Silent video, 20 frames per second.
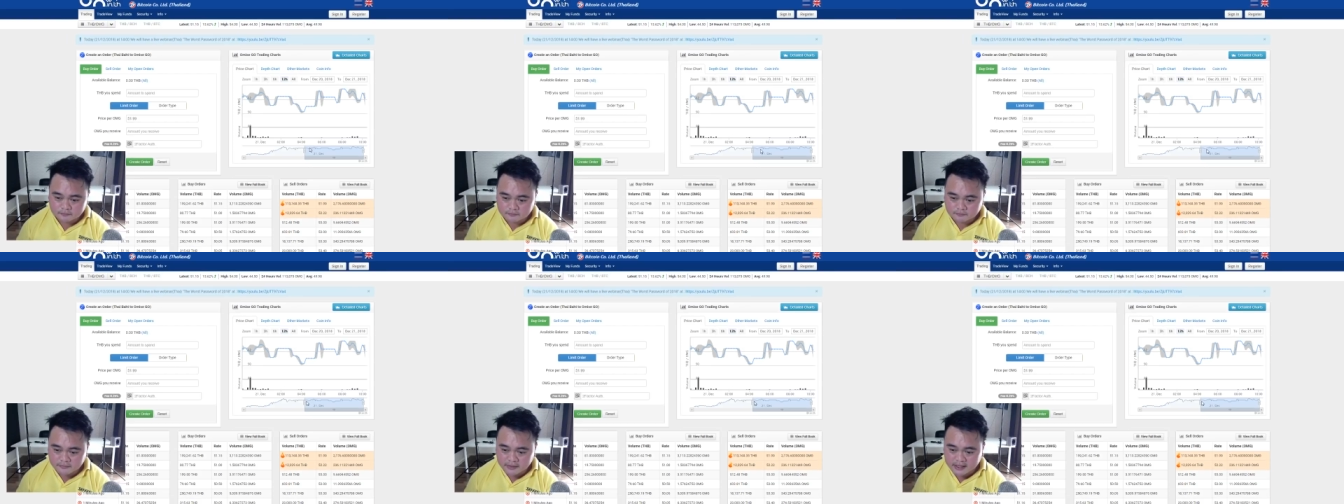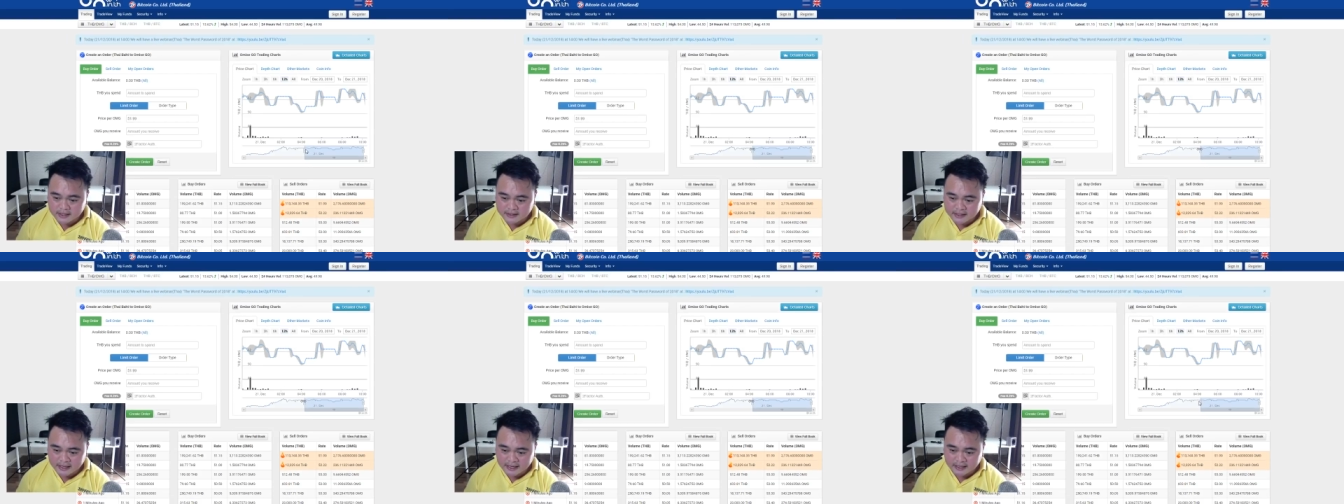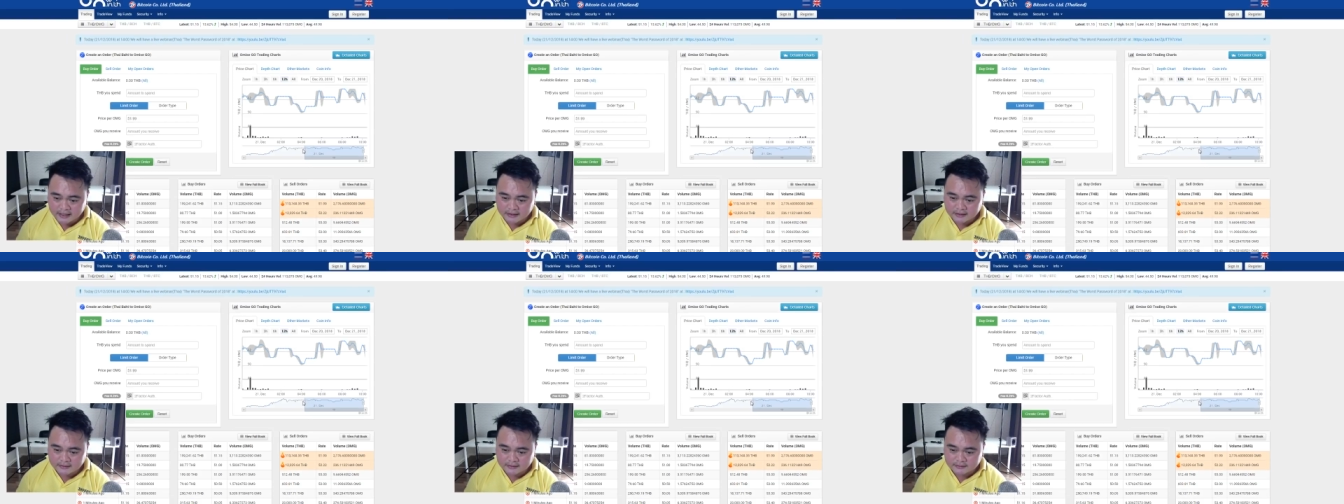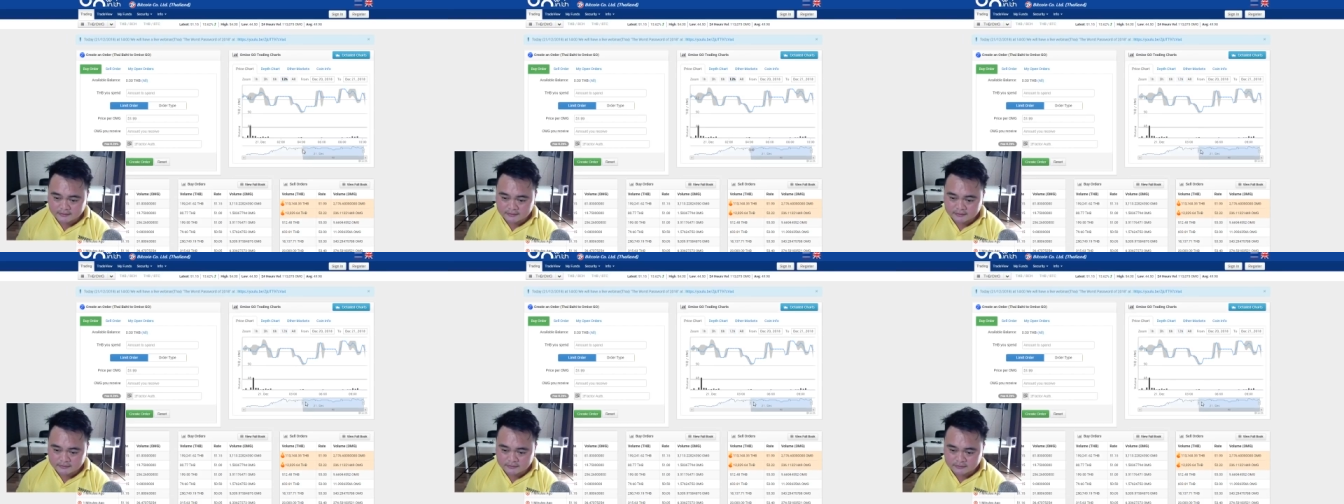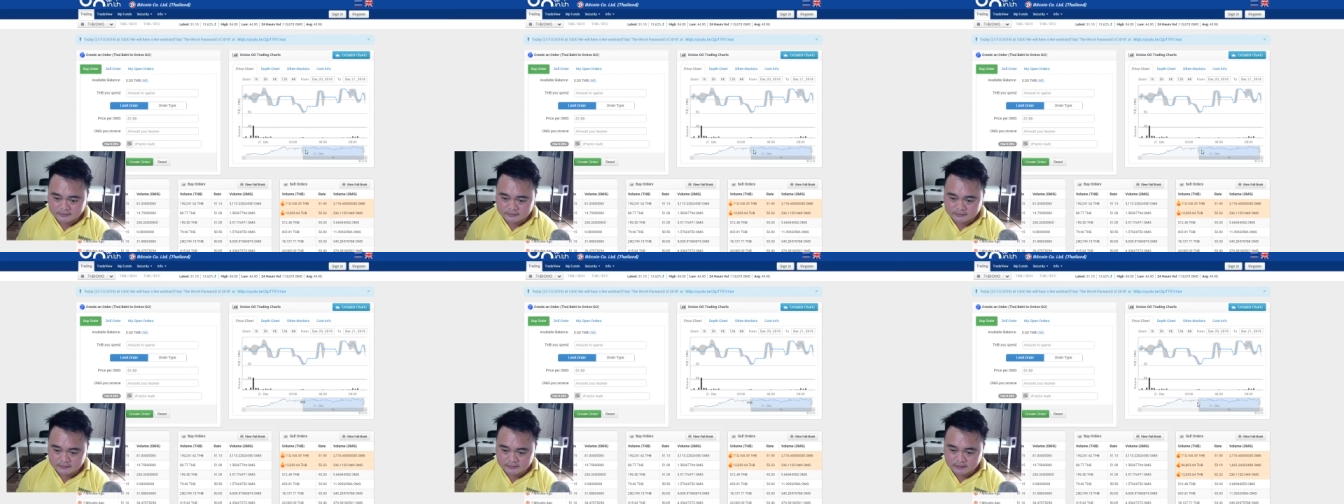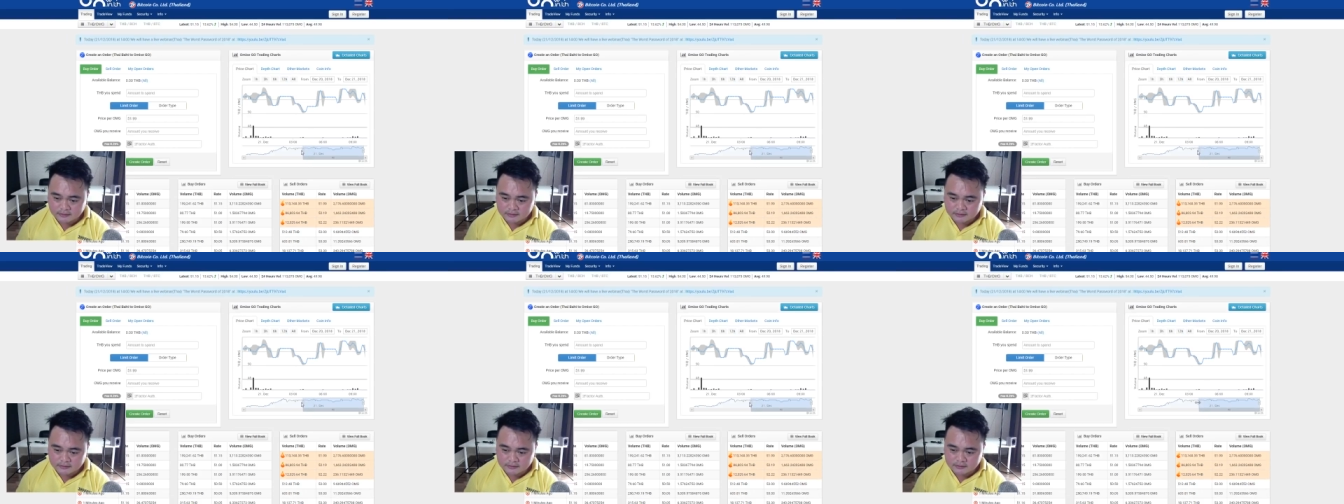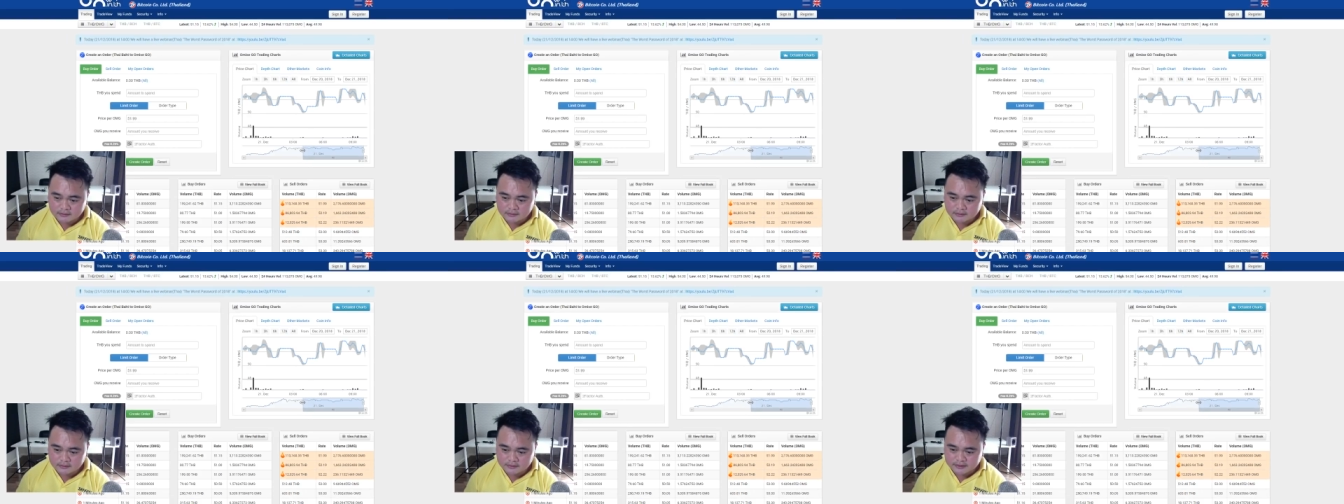ไม่แน่ใจเนาะ
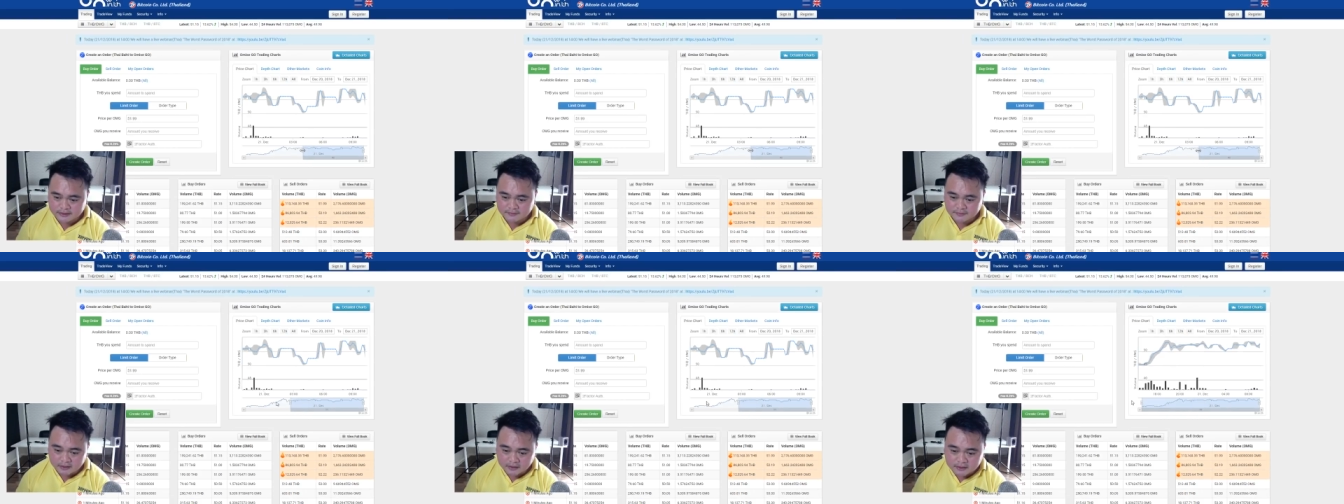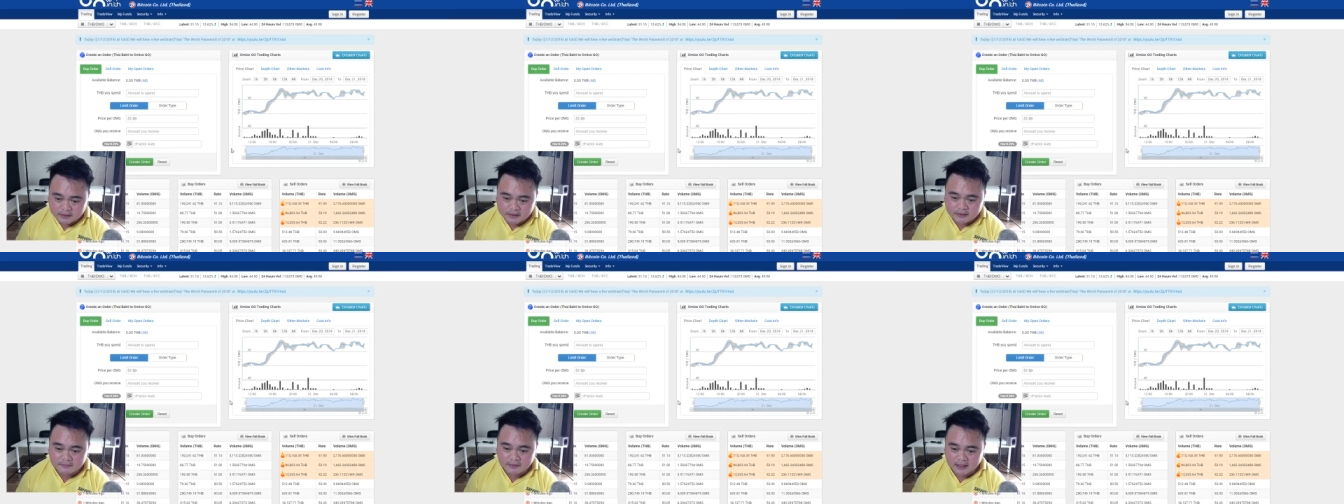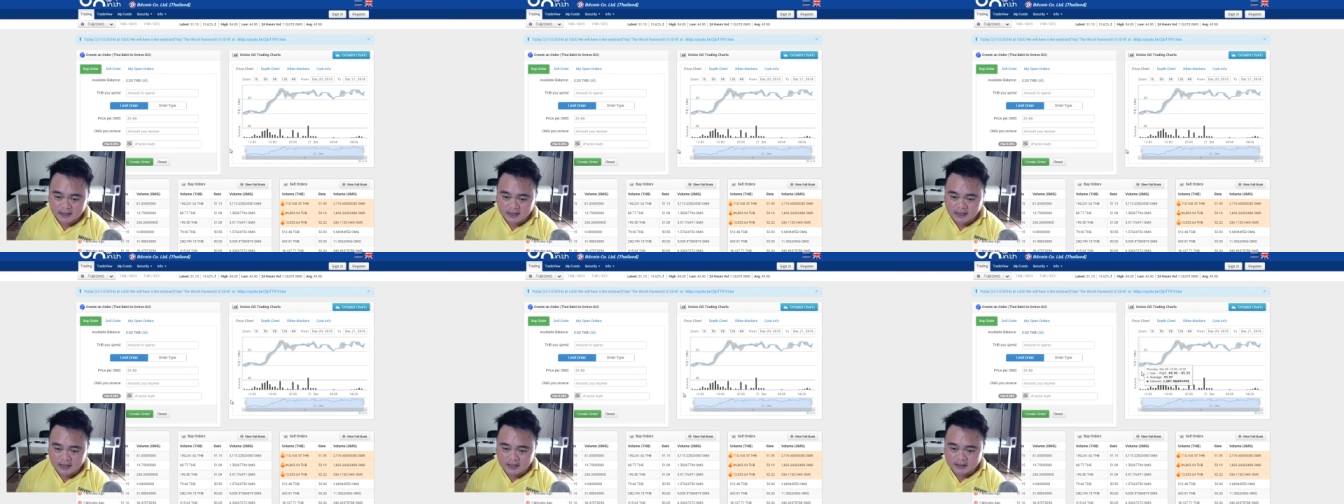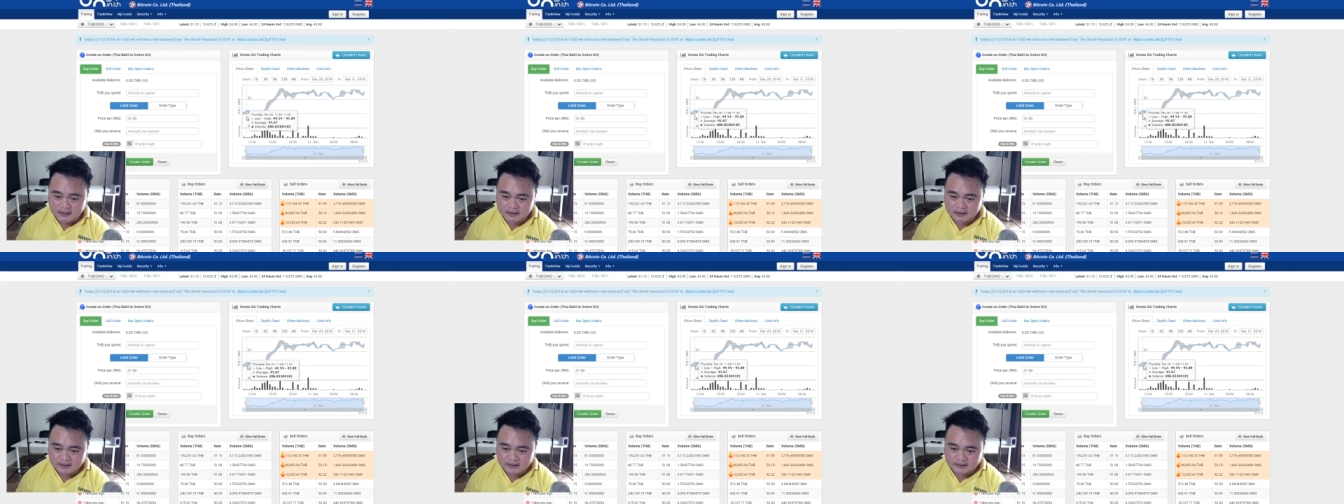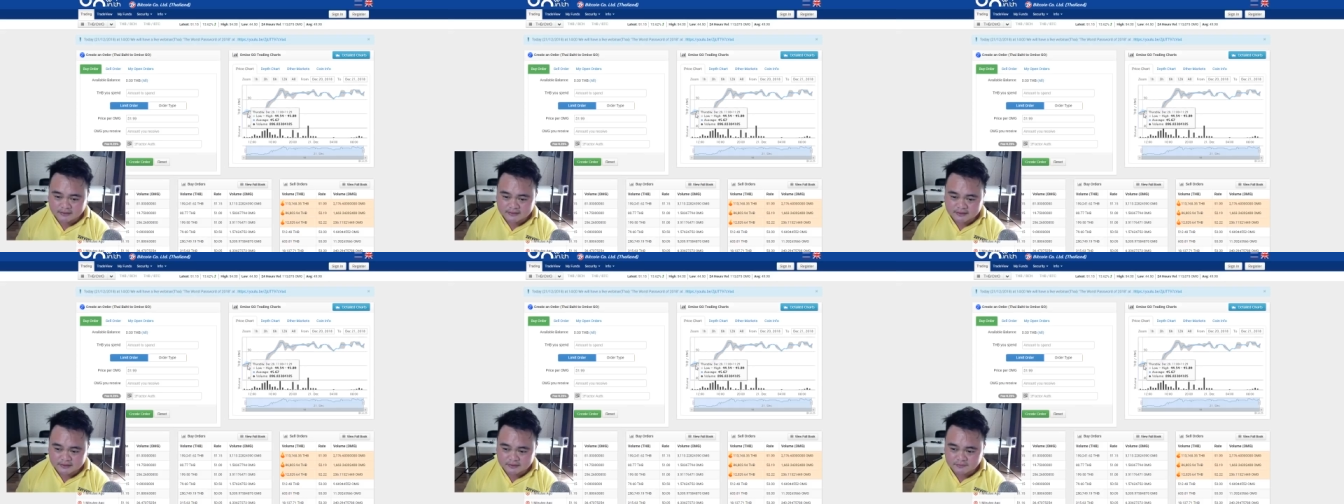จริงมันก็ขึ้นมาแล้วแหละเนี่ยจาก